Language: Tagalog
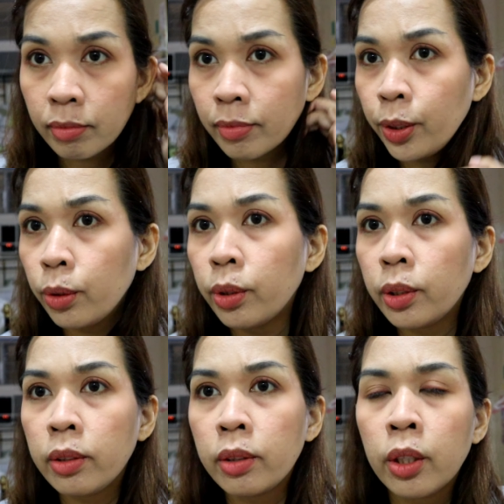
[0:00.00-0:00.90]

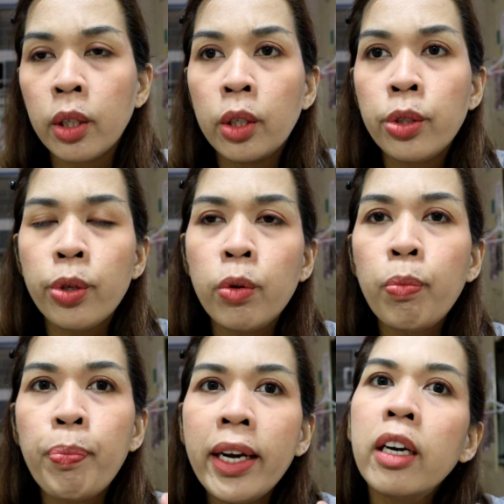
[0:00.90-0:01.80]
Hmm. So,
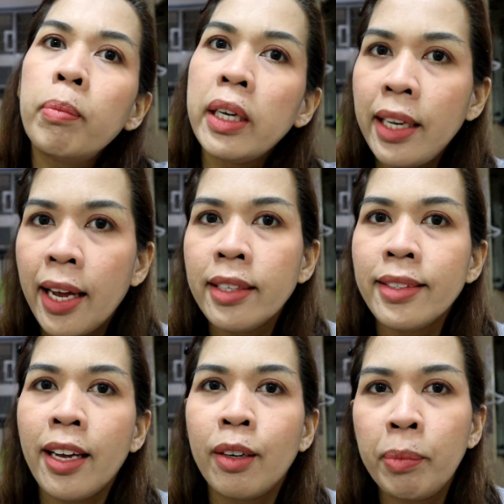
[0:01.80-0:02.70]
para
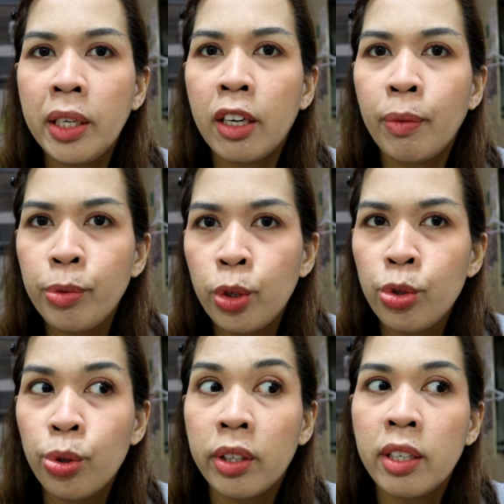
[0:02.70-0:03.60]
mag-last ang makeup
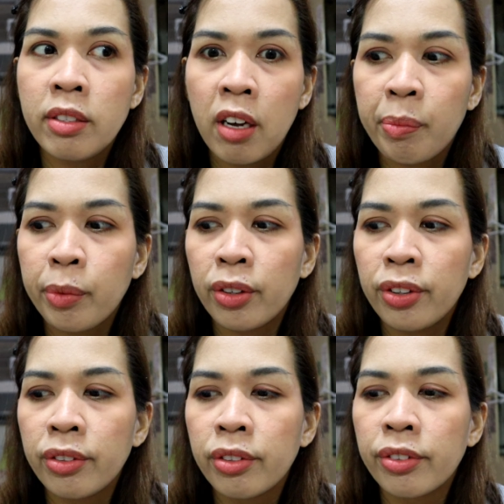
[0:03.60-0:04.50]
nyo during summer.
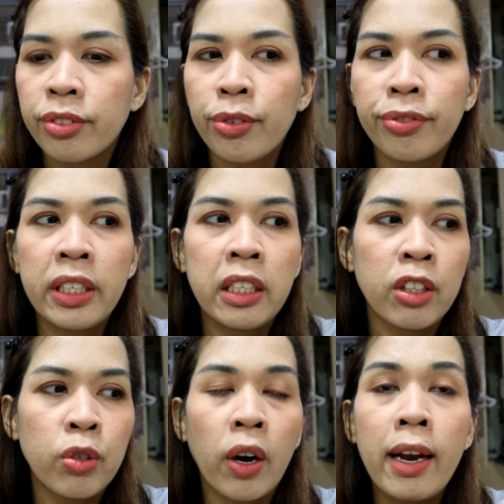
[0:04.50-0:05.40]
So,
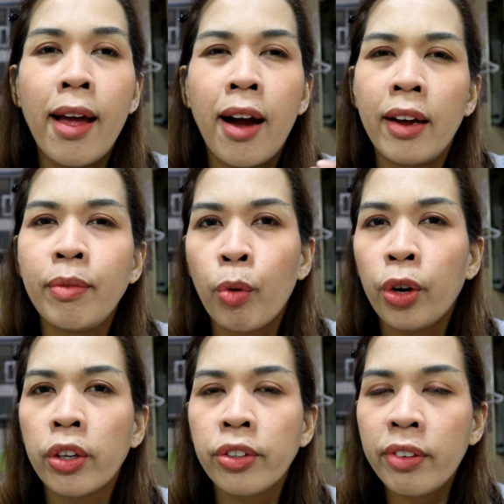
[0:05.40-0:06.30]
feeling ko kailangan
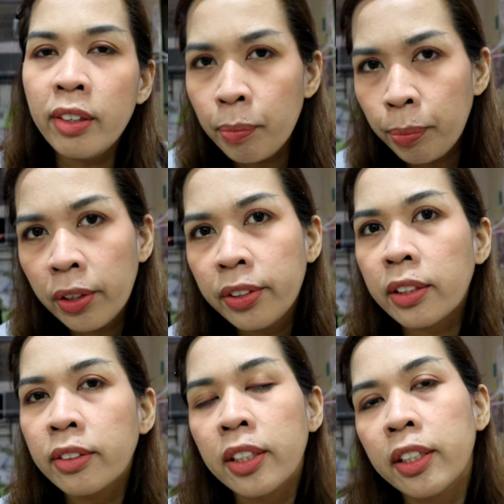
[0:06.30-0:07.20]
more on cream
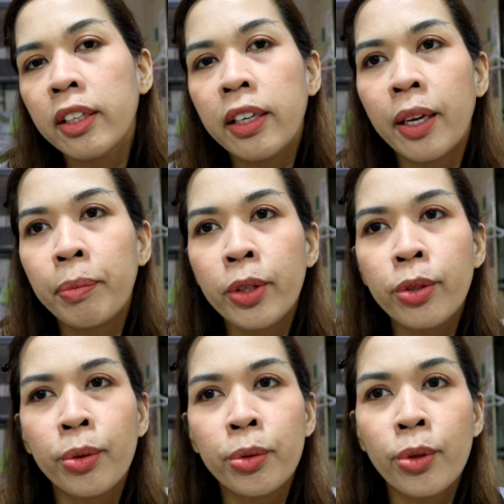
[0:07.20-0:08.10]
products talaga yung gamit nyo.